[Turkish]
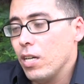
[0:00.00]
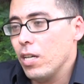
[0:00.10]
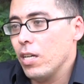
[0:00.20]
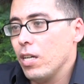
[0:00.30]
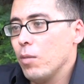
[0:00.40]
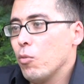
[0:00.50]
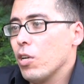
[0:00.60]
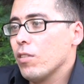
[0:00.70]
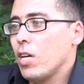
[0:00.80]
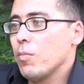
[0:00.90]
e,
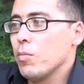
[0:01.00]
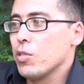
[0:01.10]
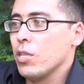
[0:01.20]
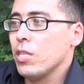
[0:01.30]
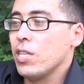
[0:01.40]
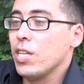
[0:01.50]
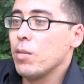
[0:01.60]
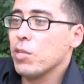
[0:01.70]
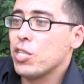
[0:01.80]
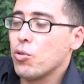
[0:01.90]
Murat abimizi
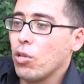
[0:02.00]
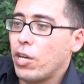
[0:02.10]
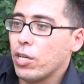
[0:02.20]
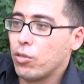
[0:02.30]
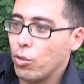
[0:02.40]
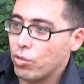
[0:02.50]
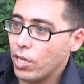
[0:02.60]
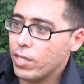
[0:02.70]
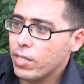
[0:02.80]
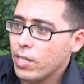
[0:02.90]
20 kişi olarak
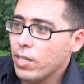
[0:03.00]
dövdüler.